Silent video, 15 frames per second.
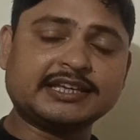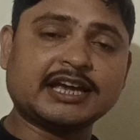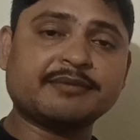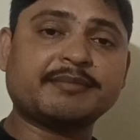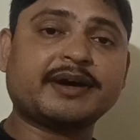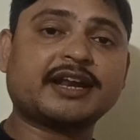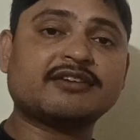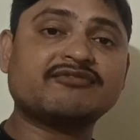
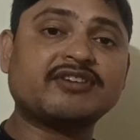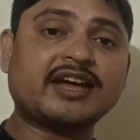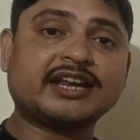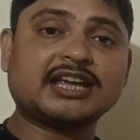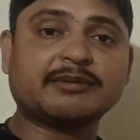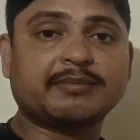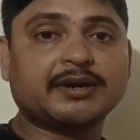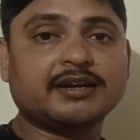ये हमारा
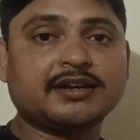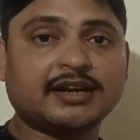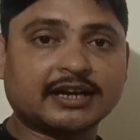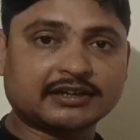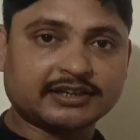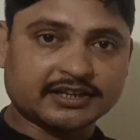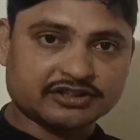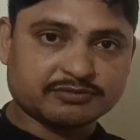वेरिएबल
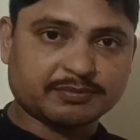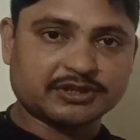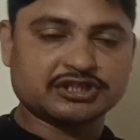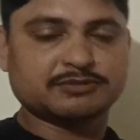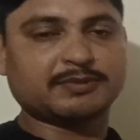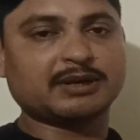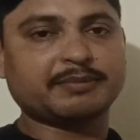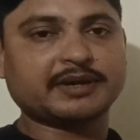रिलक्टेंस
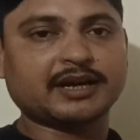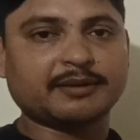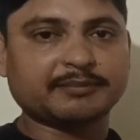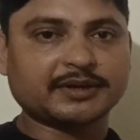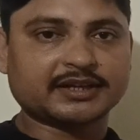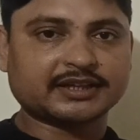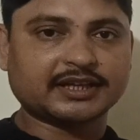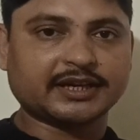प्रिंसिपल पे
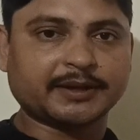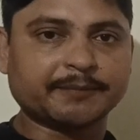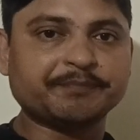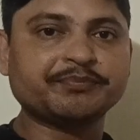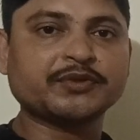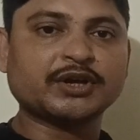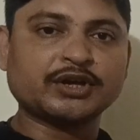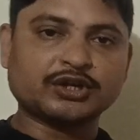काम करता
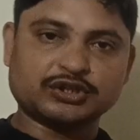है